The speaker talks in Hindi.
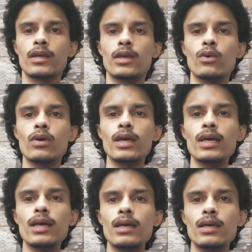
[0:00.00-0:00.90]
क्योंकि
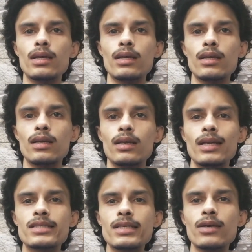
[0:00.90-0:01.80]

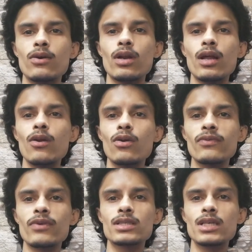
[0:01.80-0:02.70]
नीचे ऑनर
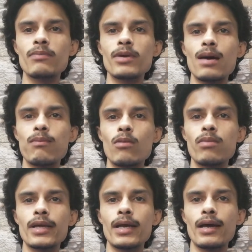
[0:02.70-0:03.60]
नोटिफिकेशन पे आपको
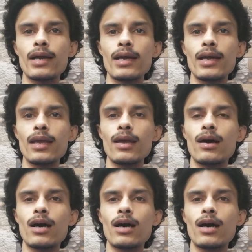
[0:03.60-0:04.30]
बताया गया है कि